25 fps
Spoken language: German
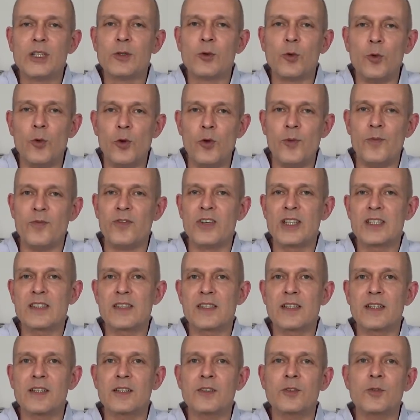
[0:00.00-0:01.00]
Ruhm, wenn sie
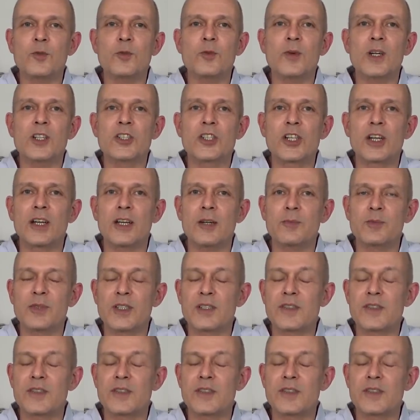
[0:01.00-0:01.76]
da drüber schreibt.